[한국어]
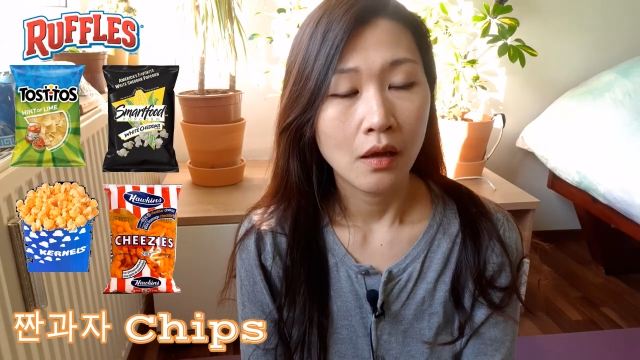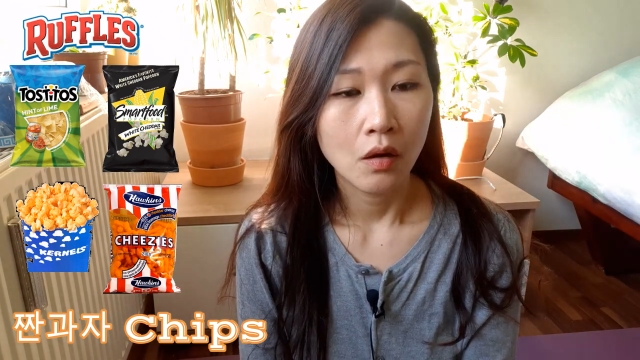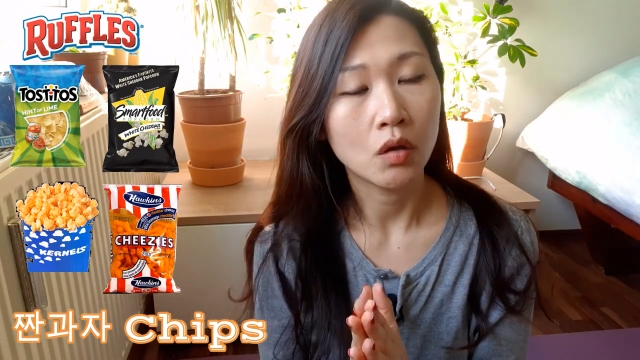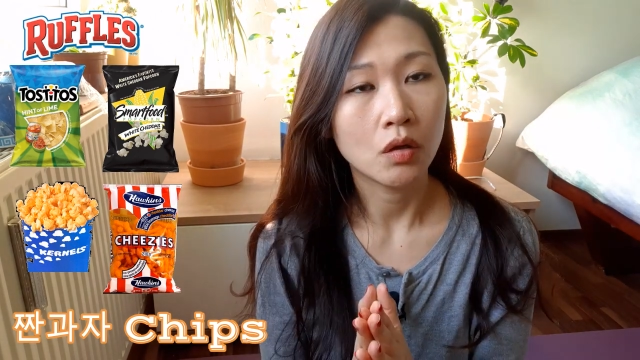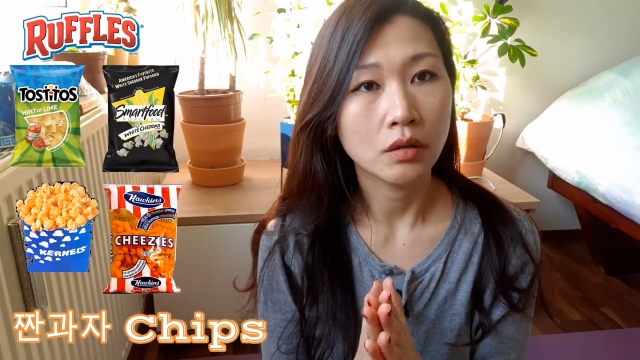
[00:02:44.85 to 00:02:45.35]

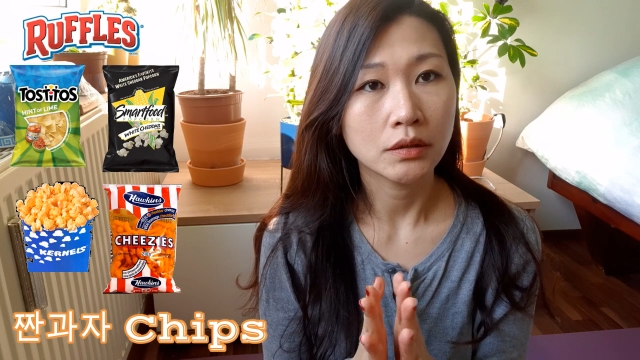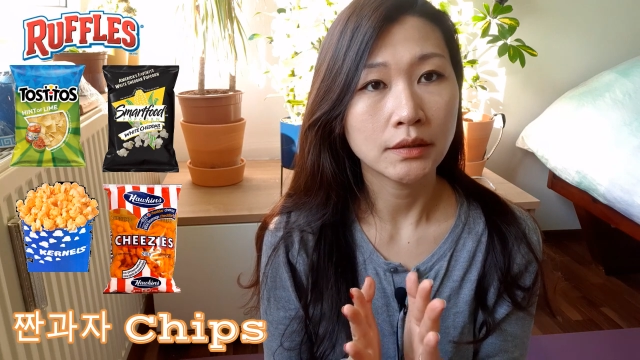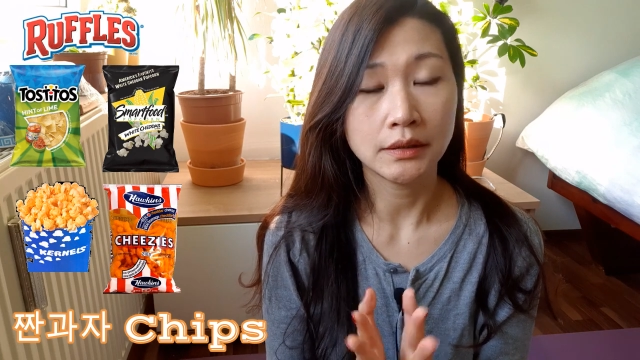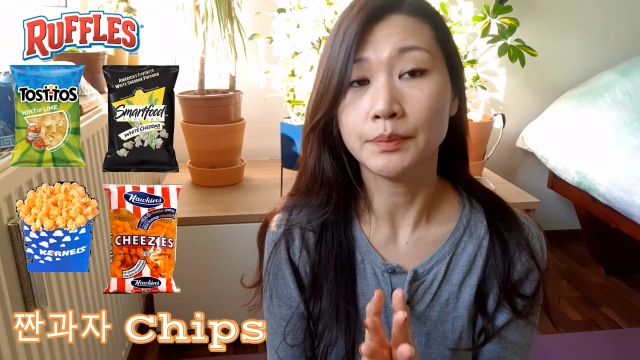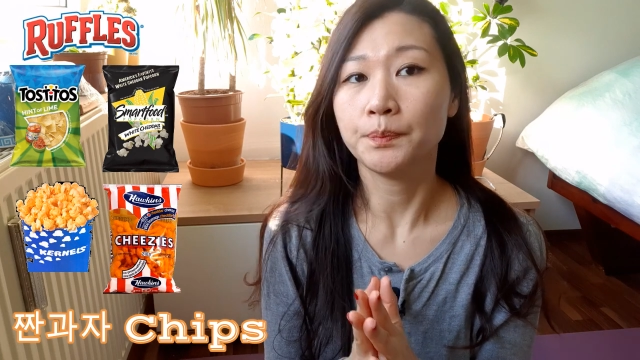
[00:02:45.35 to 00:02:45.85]
어,
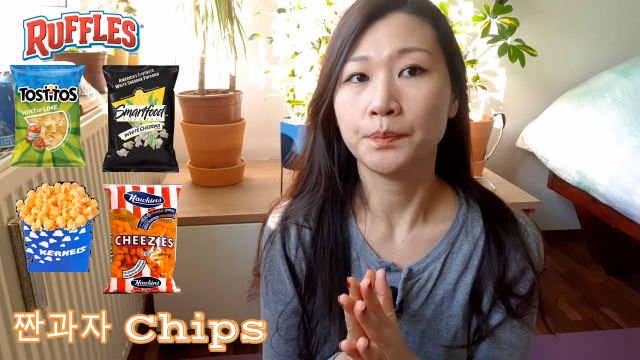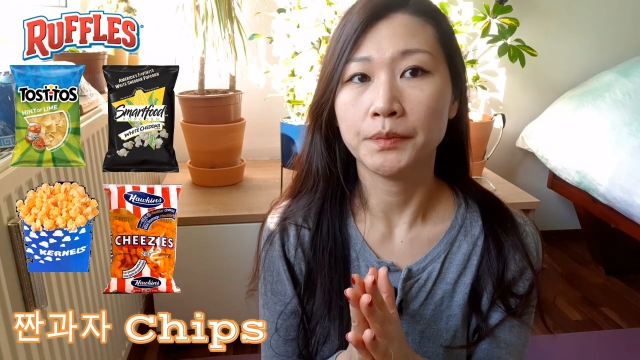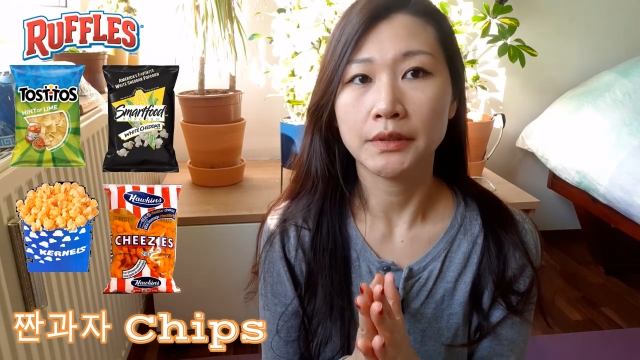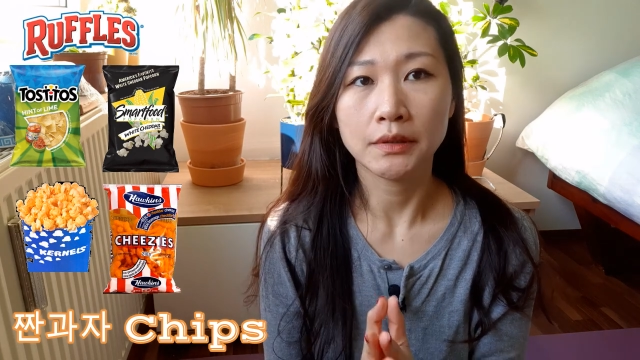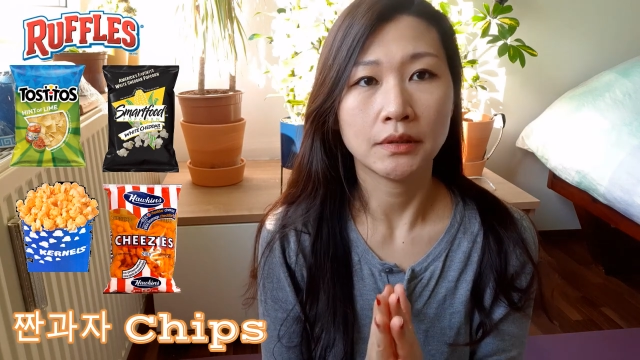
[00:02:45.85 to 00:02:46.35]

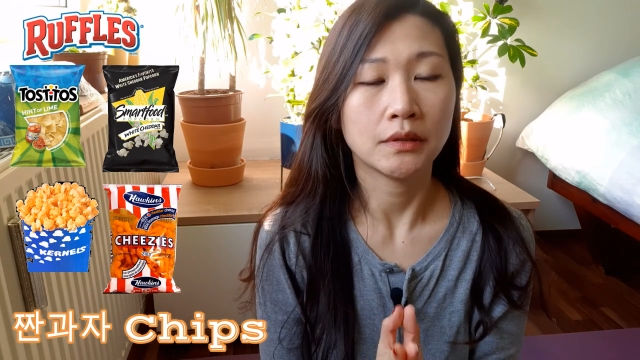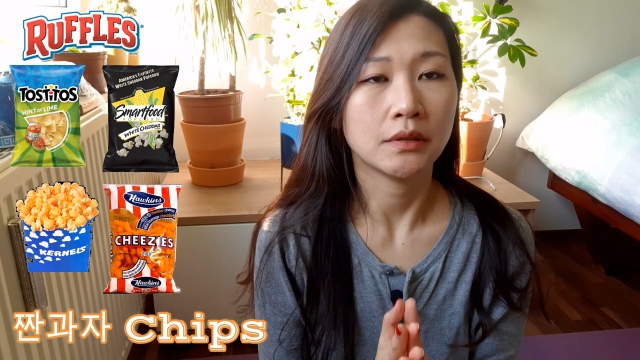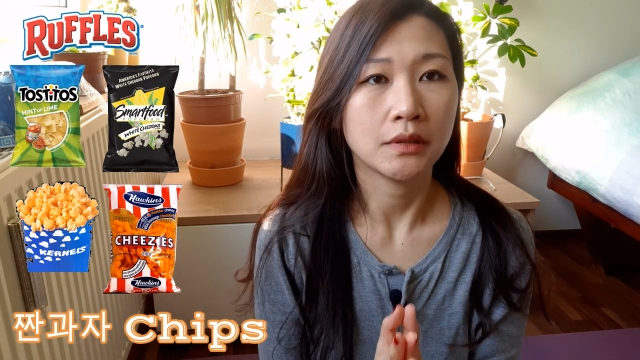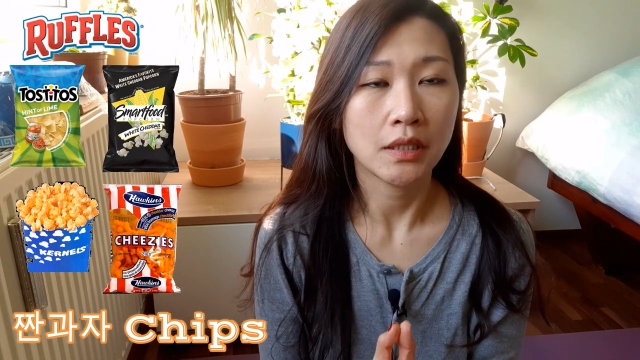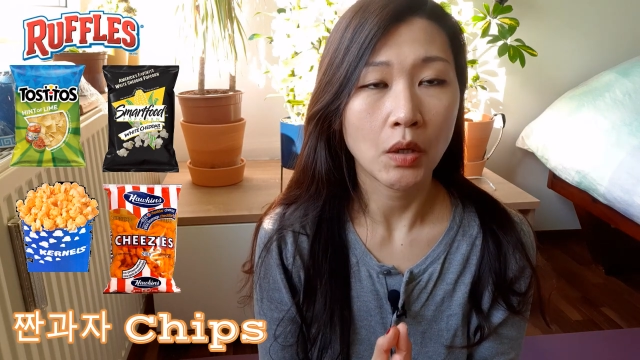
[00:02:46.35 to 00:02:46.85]

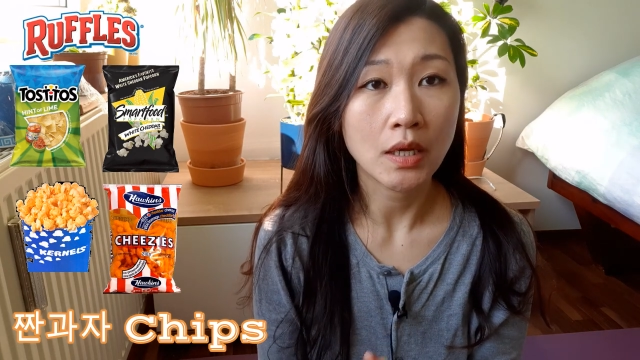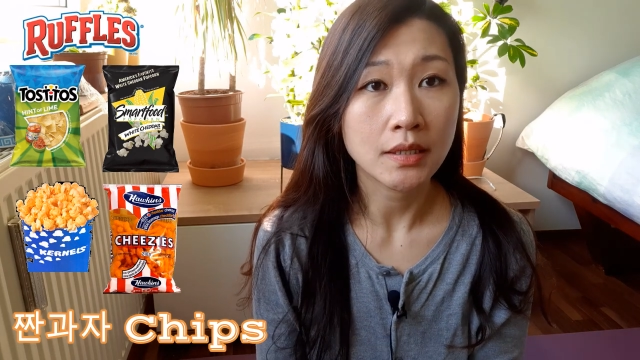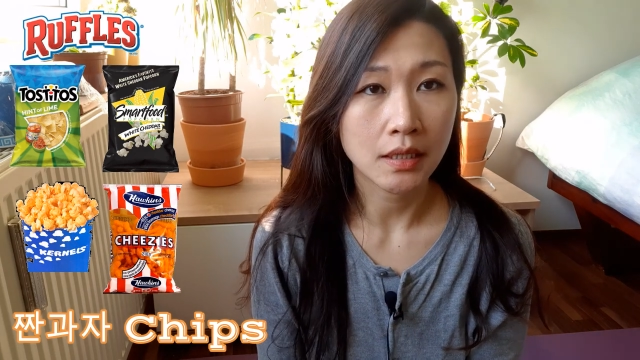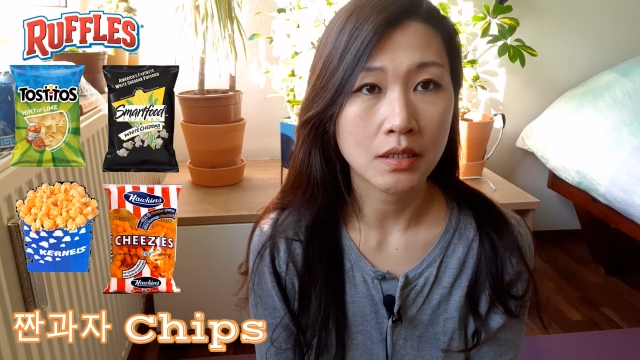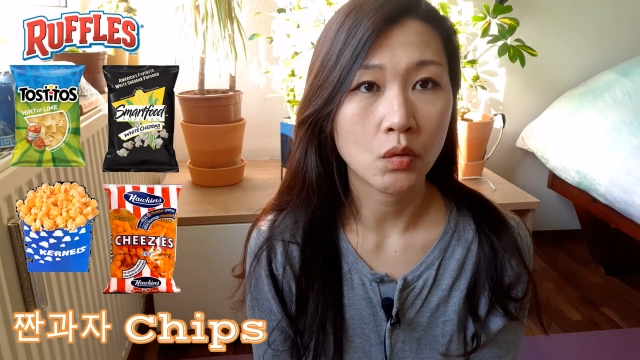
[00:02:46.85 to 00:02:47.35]
칩스들이
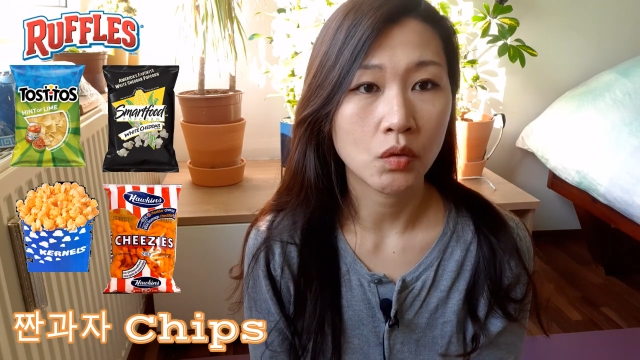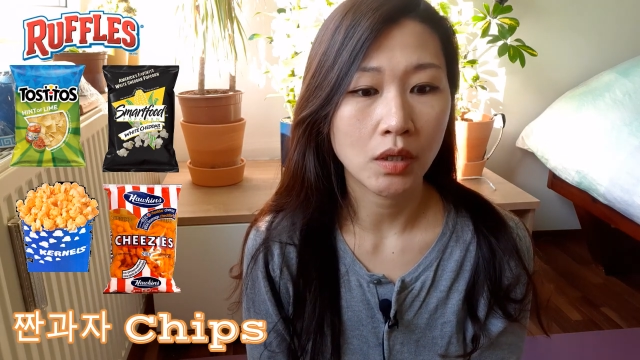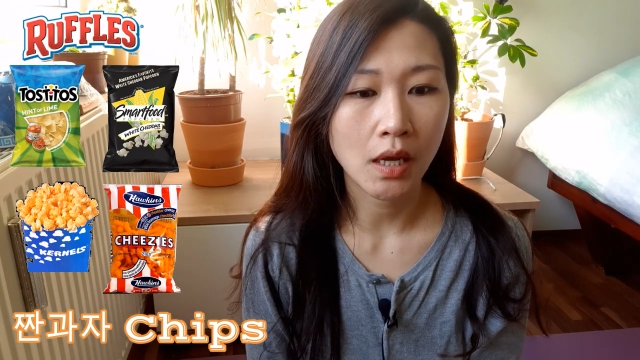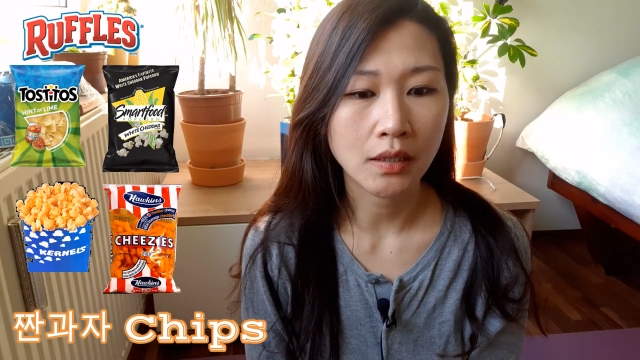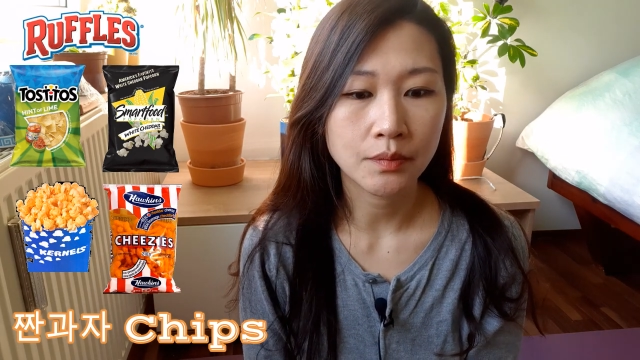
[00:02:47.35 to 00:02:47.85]
굉장히
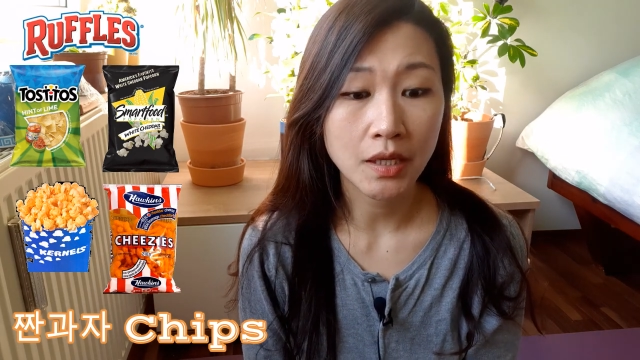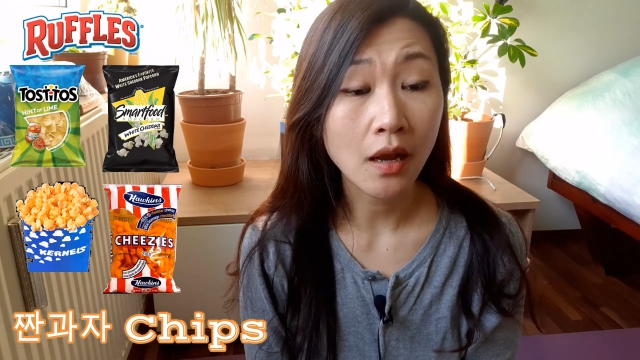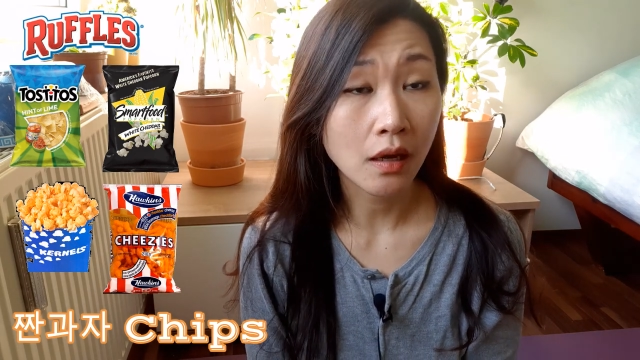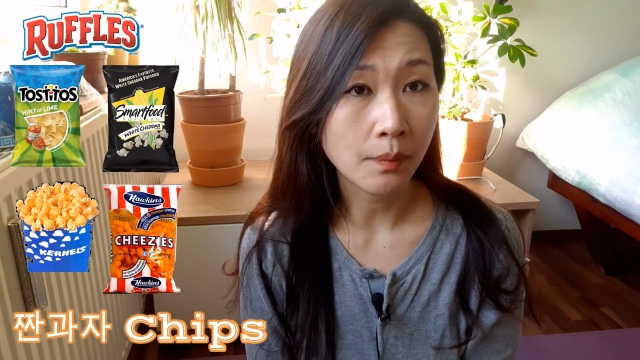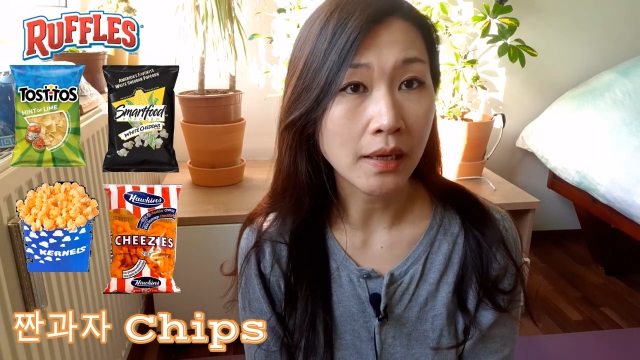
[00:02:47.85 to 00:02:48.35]
저는 가끔
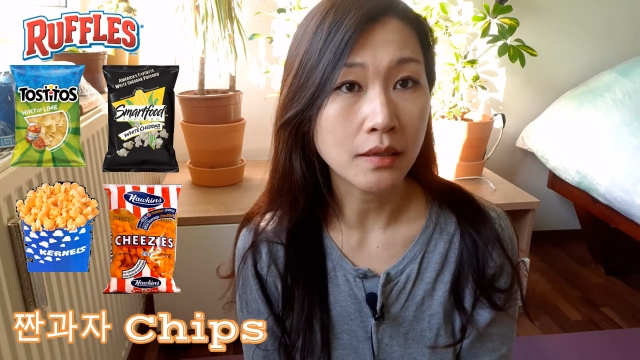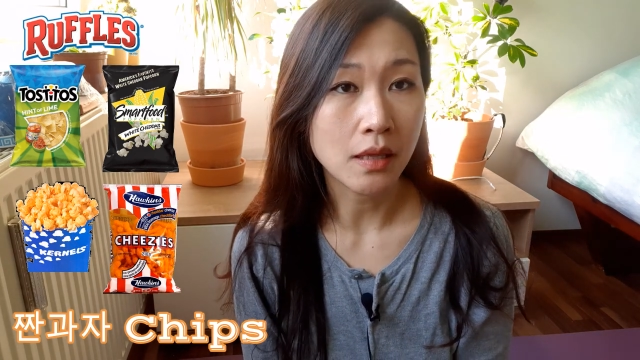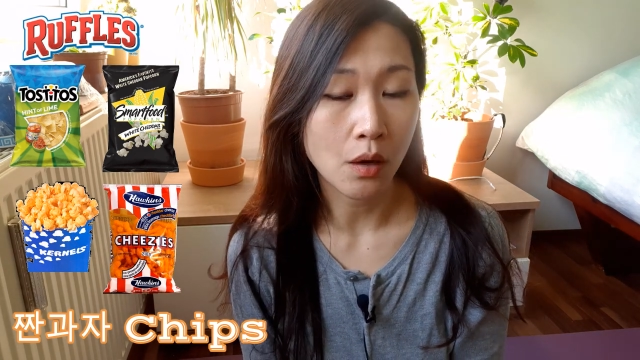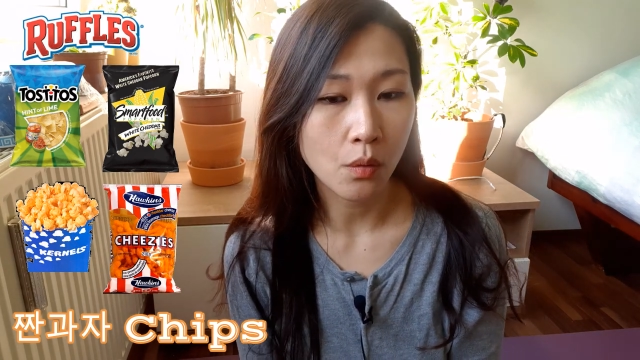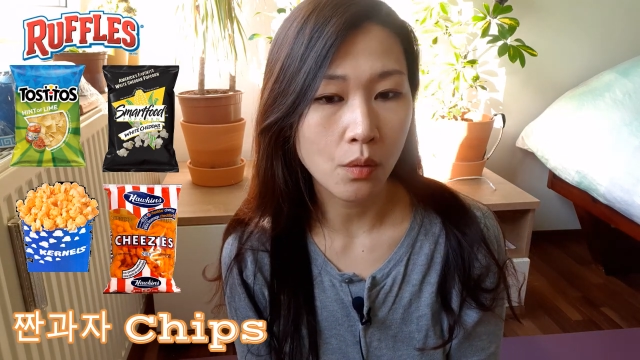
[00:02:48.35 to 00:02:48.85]
생각이 많이
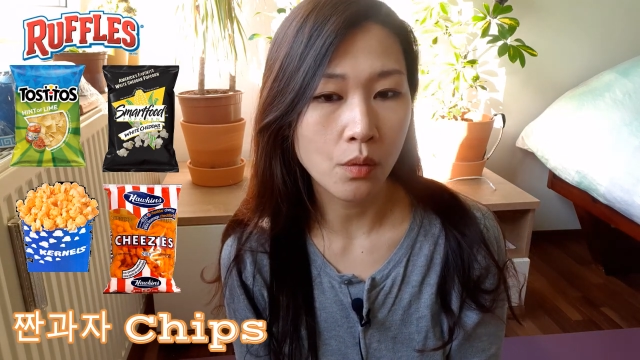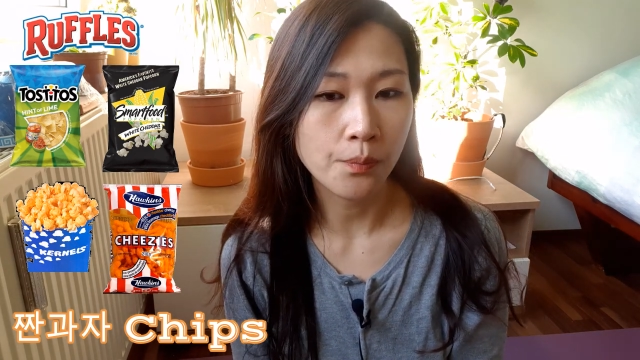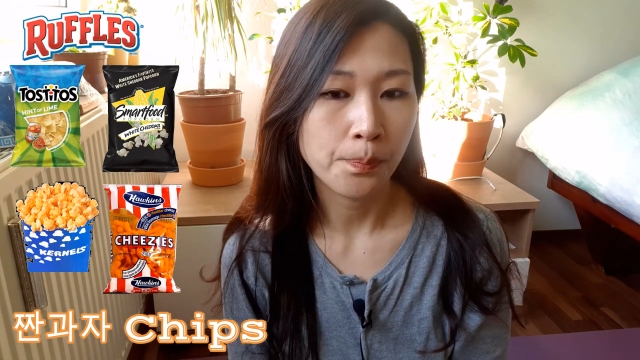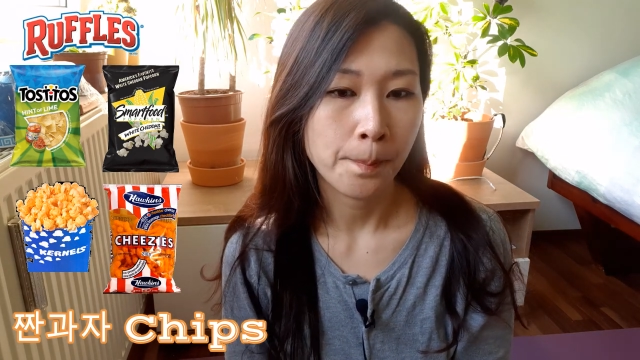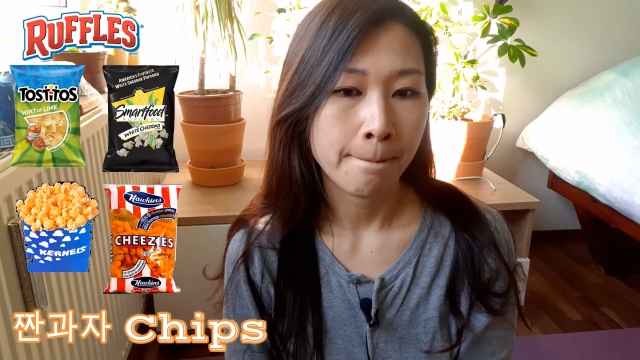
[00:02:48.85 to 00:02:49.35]
나고